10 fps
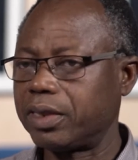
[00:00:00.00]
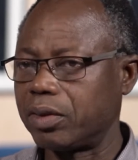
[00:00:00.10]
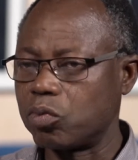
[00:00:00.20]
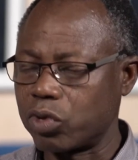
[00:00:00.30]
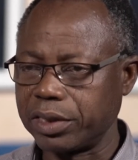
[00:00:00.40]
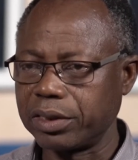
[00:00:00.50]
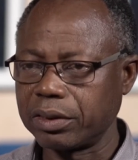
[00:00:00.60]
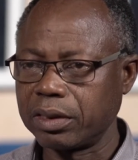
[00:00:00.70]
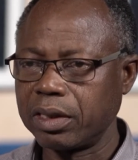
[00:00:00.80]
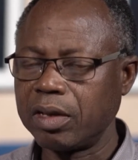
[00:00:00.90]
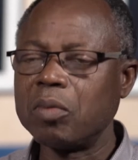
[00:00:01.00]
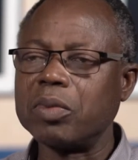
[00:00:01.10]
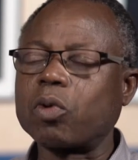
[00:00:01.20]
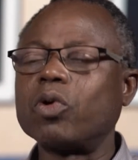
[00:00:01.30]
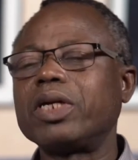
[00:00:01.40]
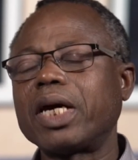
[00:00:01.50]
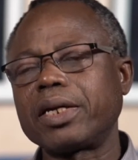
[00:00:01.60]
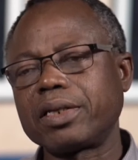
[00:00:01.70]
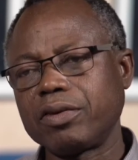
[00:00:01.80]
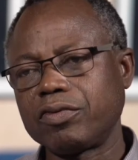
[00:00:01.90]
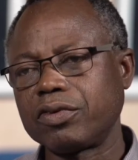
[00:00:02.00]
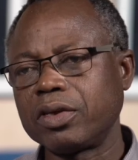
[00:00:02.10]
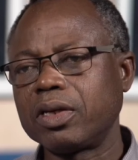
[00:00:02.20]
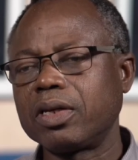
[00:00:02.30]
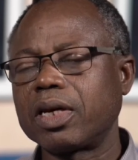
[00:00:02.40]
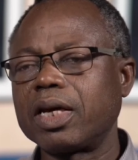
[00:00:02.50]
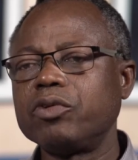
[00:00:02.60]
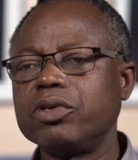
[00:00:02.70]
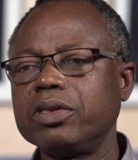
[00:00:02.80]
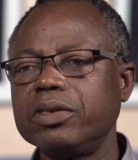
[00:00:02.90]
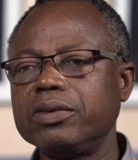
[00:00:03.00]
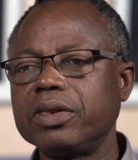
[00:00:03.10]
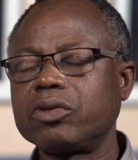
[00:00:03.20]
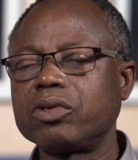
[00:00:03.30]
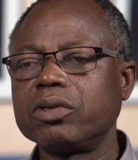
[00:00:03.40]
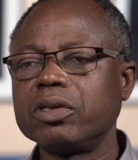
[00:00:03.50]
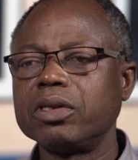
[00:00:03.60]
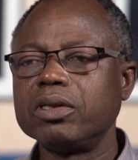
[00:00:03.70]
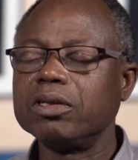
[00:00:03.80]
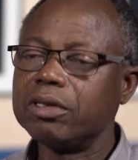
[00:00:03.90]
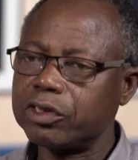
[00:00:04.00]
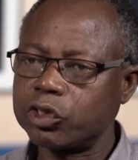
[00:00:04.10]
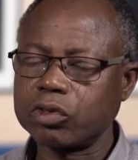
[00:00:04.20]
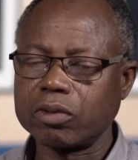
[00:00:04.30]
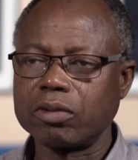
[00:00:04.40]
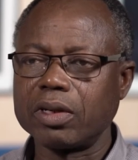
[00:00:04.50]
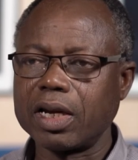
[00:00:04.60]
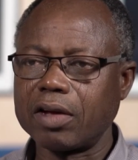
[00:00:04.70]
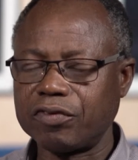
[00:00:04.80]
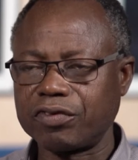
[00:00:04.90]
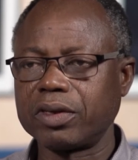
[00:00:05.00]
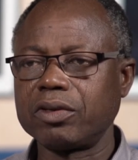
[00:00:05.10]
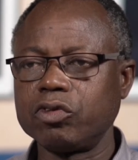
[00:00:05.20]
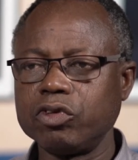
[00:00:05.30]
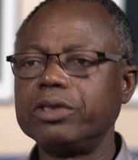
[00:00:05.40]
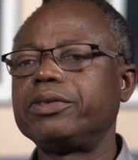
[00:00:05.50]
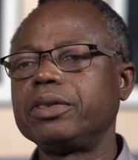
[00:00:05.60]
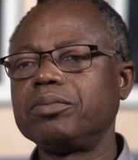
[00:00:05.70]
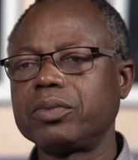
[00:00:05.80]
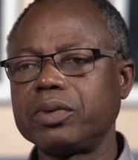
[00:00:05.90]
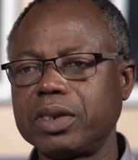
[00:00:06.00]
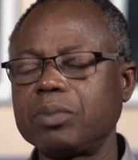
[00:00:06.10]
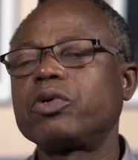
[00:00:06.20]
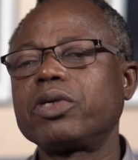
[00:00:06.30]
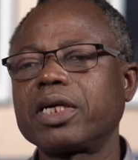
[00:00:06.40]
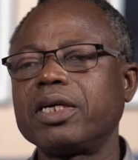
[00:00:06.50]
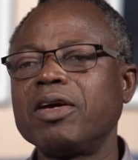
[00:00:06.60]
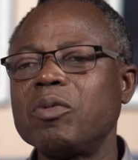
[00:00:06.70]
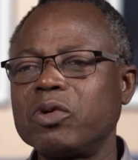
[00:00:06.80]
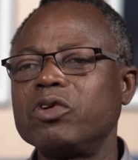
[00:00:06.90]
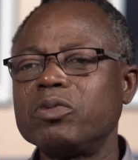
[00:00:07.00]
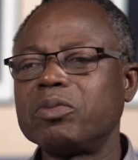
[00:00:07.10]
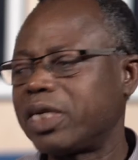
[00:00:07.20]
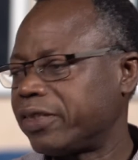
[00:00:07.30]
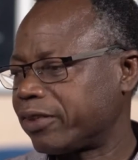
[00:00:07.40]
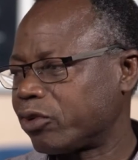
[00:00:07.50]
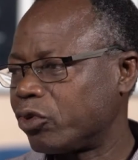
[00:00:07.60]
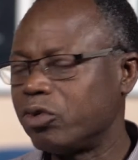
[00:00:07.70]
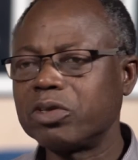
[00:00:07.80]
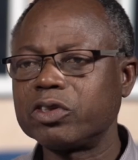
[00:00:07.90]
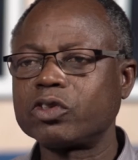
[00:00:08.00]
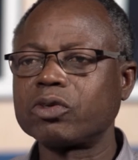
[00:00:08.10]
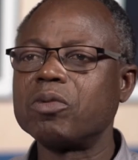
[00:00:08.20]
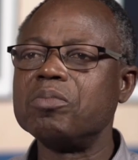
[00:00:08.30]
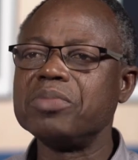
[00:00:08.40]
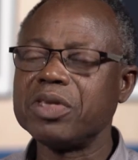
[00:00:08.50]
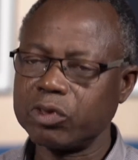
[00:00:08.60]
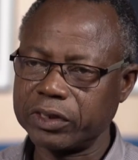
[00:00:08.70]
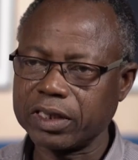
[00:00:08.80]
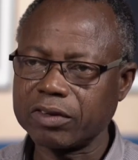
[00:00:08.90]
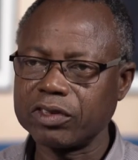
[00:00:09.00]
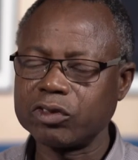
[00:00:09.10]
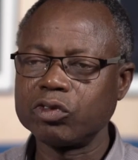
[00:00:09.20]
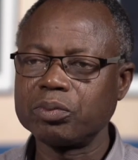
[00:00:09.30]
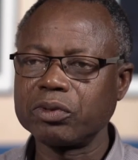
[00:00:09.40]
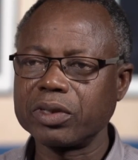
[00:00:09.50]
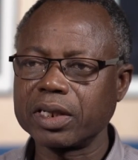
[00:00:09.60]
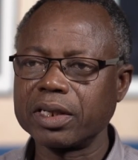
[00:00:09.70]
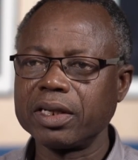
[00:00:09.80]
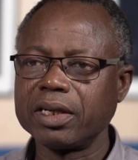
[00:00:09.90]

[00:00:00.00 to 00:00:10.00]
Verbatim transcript: moyens, mais qu'on arrive à une idée qu'ils sont la fin ultime des progrès. Pour le moment, les êtres humains sont mis au service du progrès